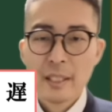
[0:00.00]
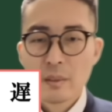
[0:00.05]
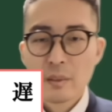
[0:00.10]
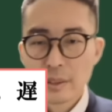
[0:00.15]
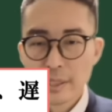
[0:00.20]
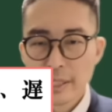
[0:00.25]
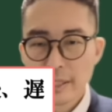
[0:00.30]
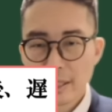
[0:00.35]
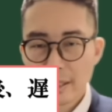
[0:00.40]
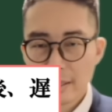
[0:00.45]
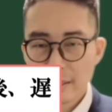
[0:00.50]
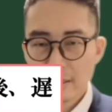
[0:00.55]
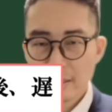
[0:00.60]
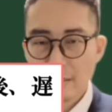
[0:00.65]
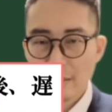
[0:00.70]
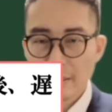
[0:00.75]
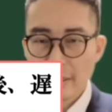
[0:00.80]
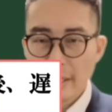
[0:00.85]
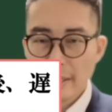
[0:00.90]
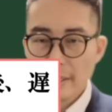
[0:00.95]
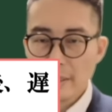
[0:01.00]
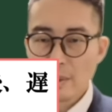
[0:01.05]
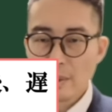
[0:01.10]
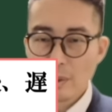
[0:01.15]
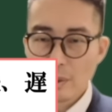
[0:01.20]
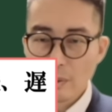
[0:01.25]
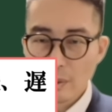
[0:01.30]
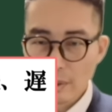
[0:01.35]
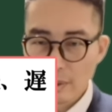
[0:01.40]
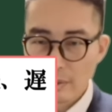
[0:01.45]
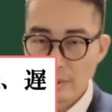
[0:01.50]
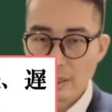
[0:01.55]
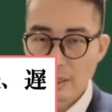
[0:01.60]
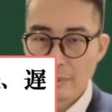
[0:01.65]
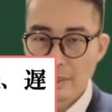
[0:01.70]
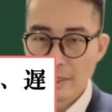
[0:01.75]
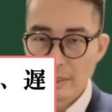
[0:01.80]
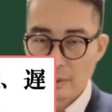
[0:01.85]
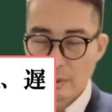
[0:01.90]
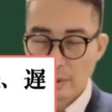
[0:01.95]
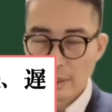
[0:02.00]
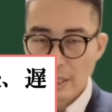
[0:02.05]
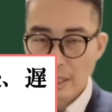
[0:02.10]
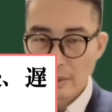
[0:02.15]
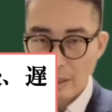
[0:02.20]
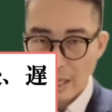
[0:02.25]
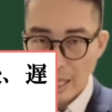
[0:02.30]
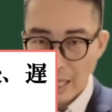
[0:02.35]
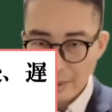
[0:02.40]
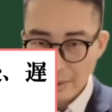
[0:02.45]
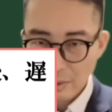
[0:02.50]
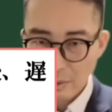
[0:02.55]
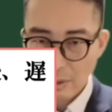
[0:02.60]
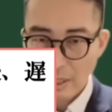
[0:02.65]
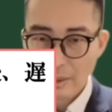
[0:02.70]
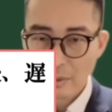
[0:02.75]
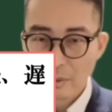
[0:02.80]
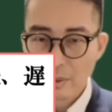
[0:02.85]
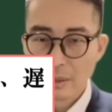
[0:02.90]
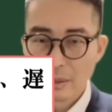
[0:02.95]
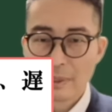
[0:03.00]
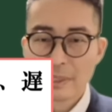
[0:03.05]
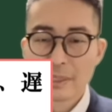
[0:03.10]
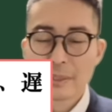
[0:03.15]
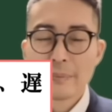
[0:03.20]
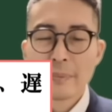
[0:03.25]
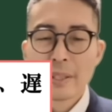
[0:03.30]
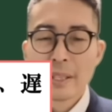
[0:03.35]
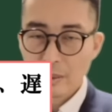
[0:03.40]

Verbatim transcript: これ選択肢では転用後って言ってますので、これだとアウトなんでございます。